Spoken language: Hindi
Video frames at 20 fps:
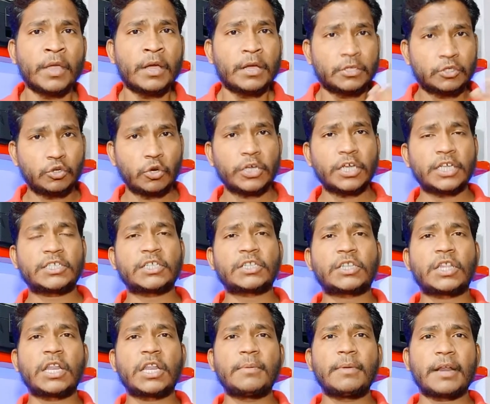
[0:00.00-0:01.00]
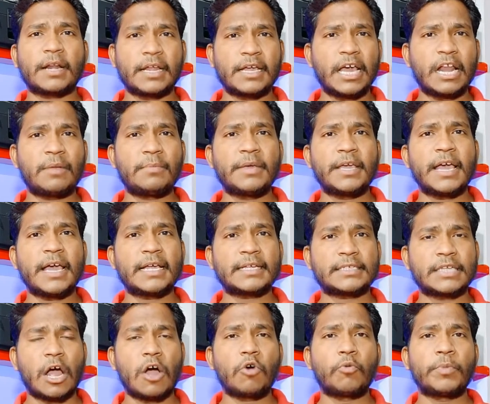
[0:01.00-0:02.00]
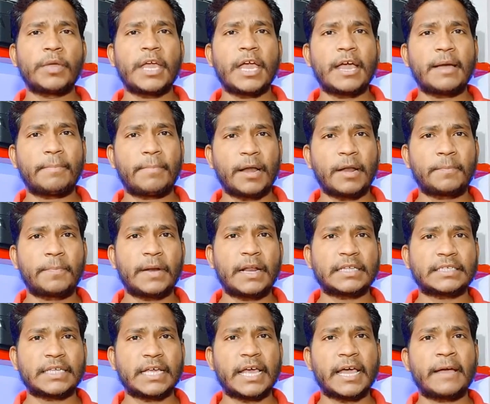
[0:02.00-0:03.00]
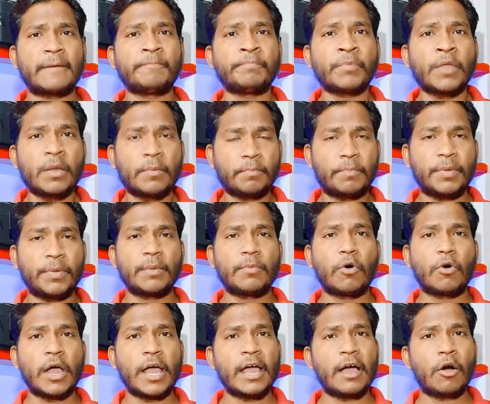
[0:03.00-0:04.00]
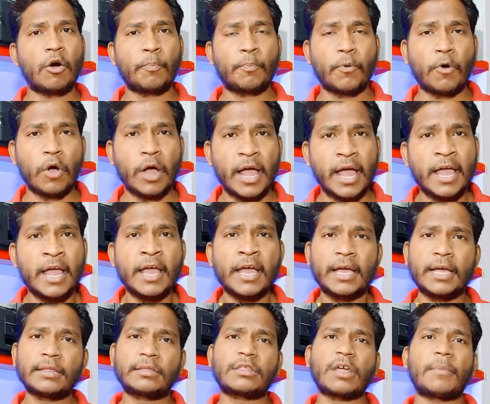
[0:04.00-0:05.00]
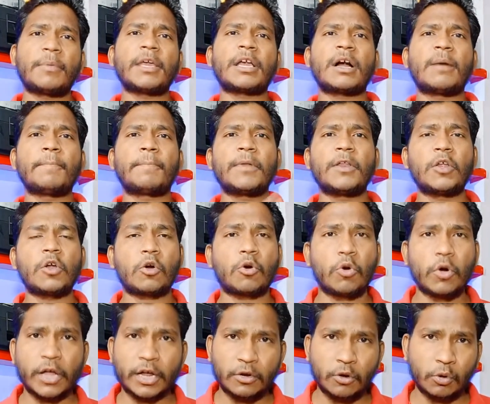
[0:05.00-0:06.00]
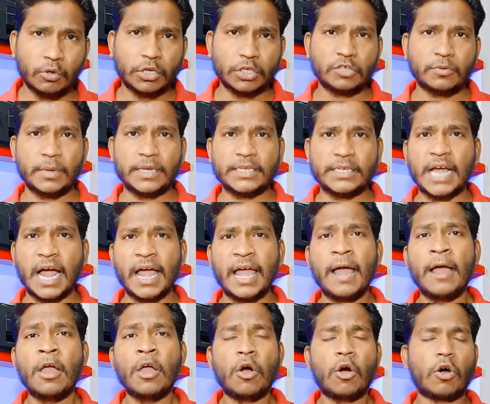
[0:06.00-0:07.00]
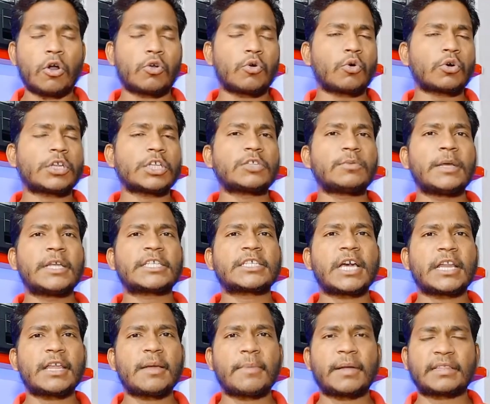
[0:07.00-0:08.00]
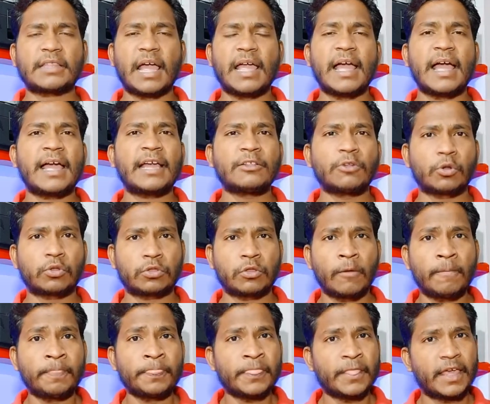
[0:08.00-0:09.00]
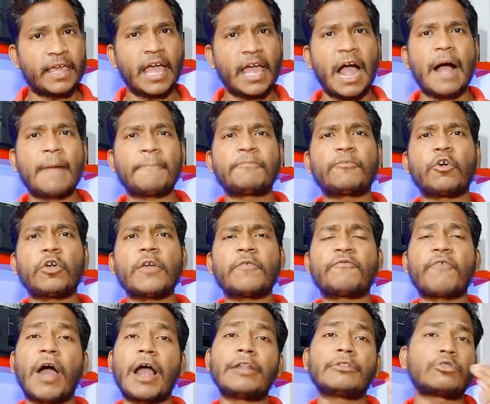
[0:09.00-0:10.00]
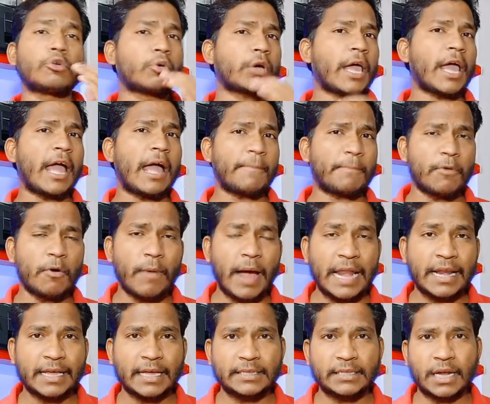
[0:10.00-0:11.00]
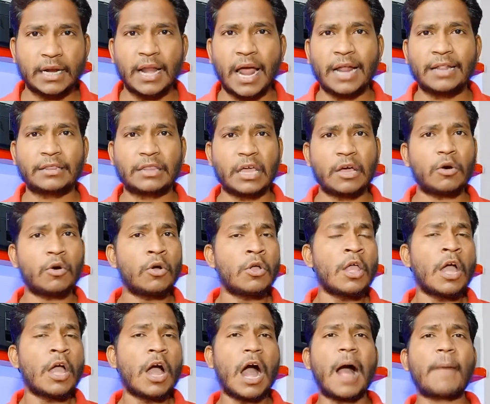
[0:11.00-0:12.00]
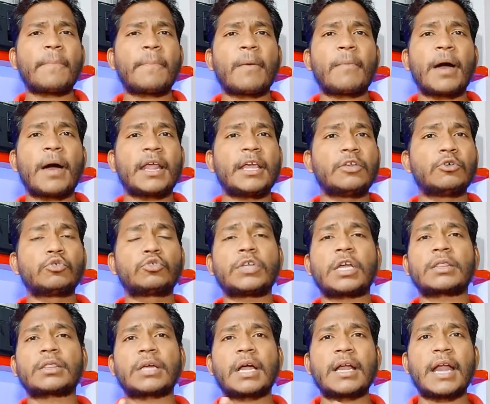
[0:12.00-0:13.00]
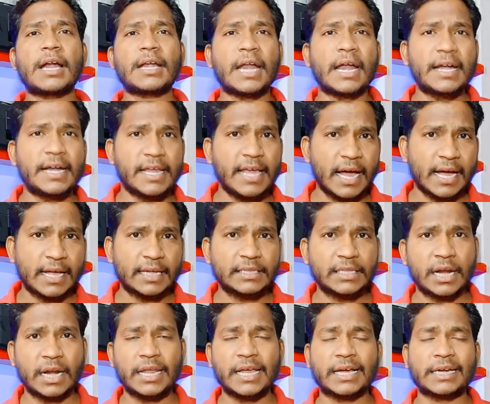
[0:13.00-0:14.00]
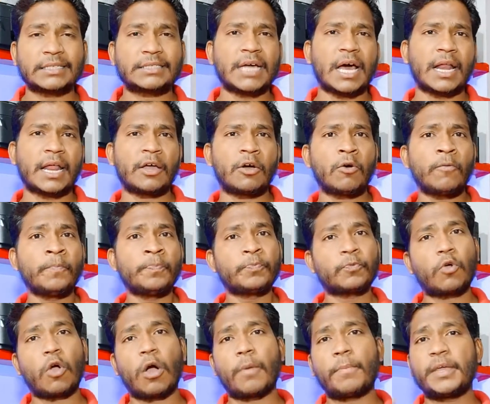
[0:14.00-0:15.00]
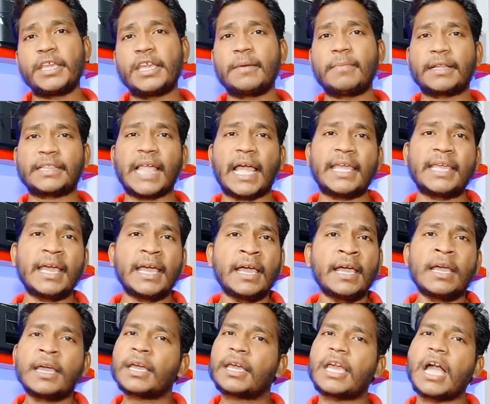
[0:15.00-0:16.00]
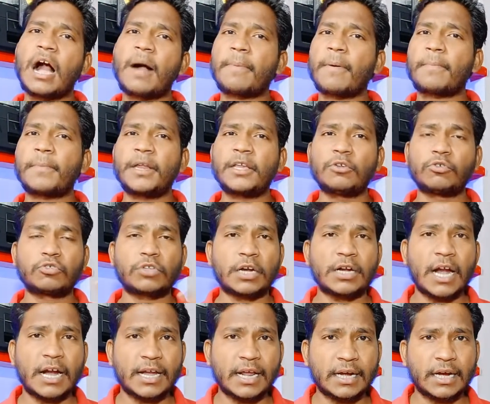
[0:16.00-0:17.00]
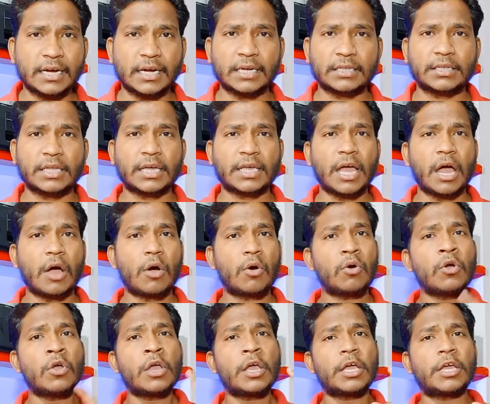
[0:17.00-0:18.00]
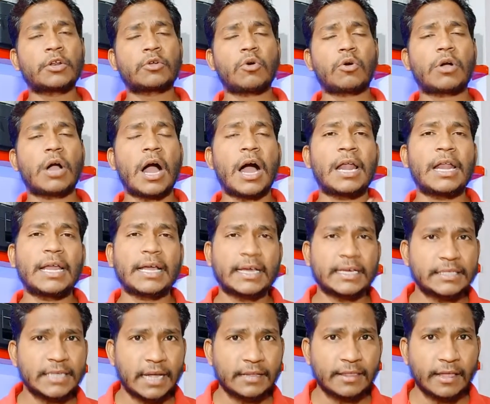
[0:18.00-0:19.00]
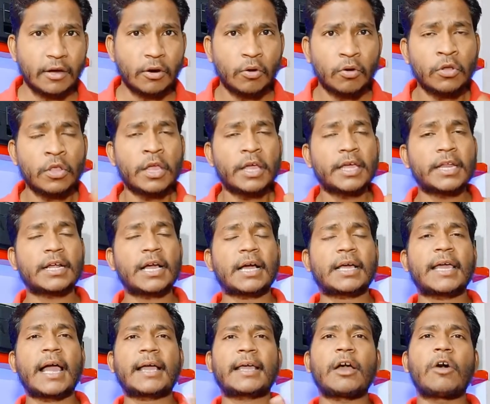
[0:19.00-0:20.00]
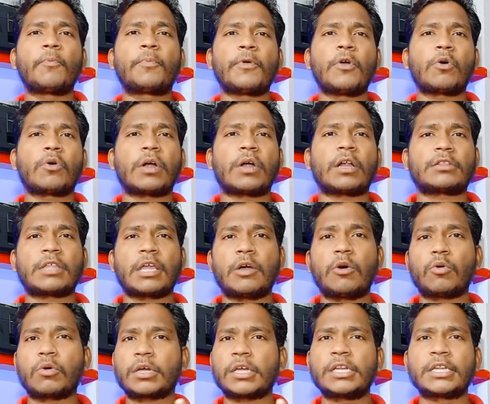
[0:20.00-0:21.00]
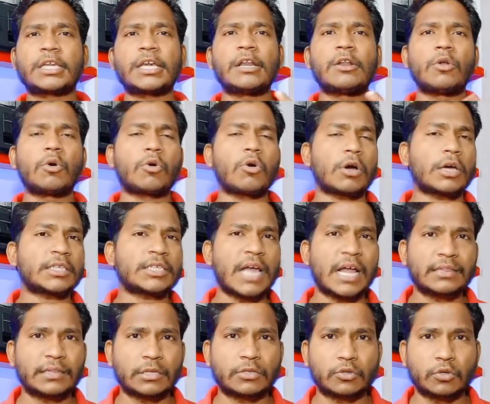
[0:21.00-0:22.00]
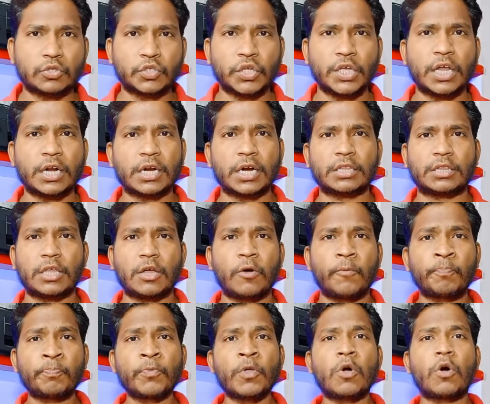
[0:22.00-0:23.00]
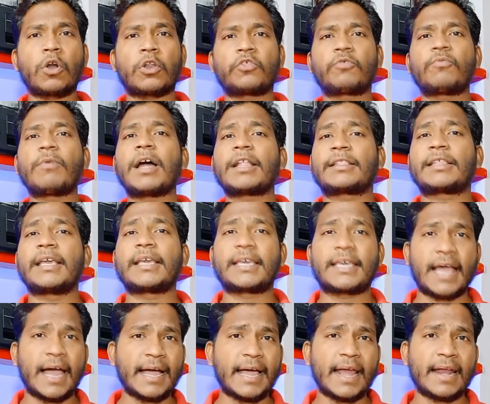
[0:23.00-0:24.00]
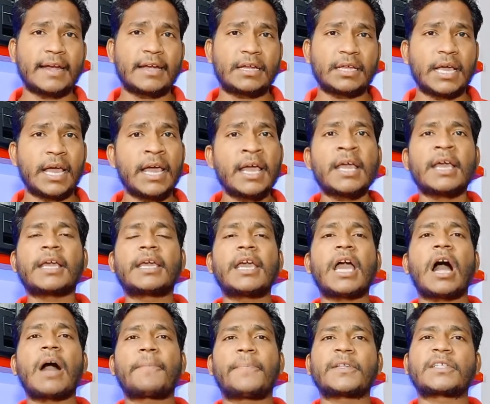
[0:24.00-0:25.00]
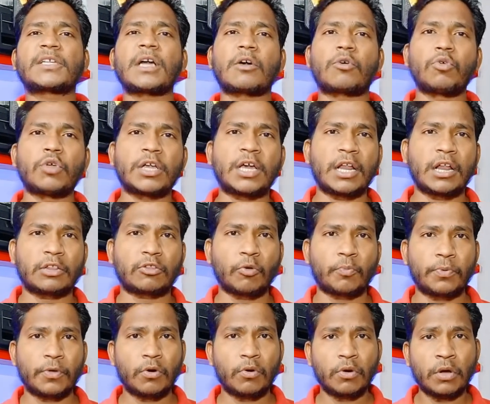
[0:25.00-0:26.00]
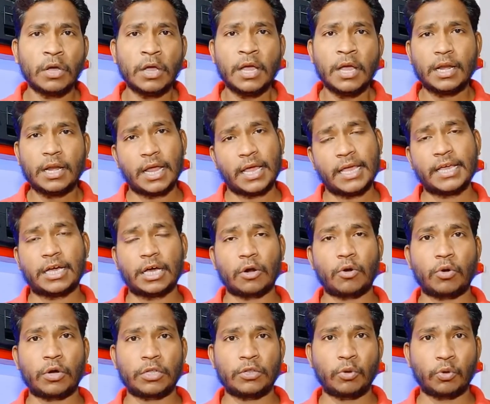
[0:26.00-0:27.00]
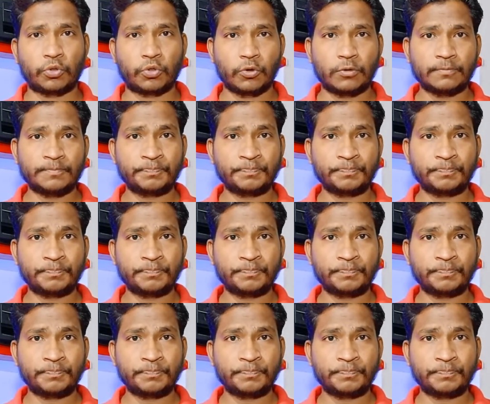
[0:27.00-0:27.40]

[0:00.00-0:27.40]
जो ये जितनी भी रियल मी है साओमी है वन प्लस है वीवो है ओप्पो है इन सभी कंपनियों को एक नोटिस भेजा है और नोटिस भेजकर ये बताया है दोस्तों कि आप जो ये फालतू के ऐप मोबाइल के अंदर डालते हो आप हमारे यूजर्स का डाटा इंडिया के अंदर लेकर जा रहे हो तो हमें ये बताइए कि आप अपने यूजर डाटा का करते क्या हो इनको कहाँ लेके जाते हो इनका क्या क्या उपयोग करते हो किन किन लोगों के साथ इसको शेयर करते हो और इस बात की क्या गारंटी है कि आप इसका कोई गलत उपयोग नहीं करोगे दोस्तों